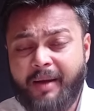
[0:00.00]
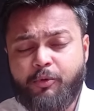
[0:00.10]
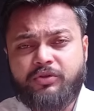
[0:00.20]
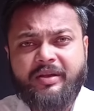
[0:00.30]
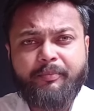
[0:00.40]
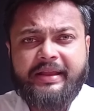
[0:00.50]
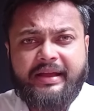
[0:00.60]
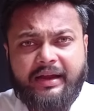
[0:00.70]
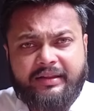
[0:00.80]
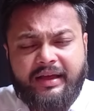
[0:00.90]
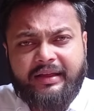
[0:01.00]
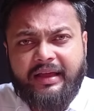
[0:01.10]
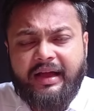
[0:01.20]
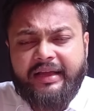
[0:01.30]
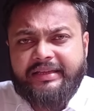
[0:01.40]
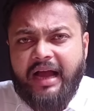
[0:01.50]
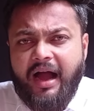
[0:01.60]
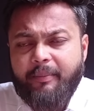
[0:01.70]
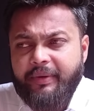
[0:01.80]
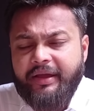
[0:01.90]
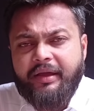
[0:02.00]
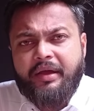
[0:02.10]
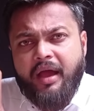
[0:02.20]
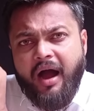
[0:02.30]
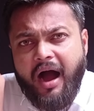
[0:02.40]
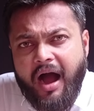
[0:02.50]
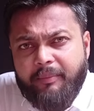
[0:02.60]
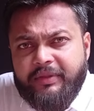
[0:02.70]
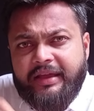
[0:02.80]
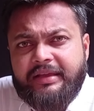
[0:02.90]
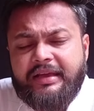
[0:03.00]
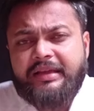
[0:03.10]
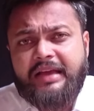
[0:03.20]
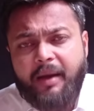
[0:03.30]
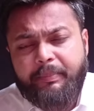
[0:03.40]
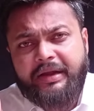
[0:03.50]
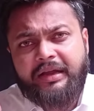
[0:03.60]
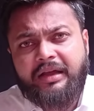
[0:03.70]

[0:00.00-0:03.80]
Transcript: आपको सिंपली करना क्या है यहाँ पे आप देखिए यहाँ पे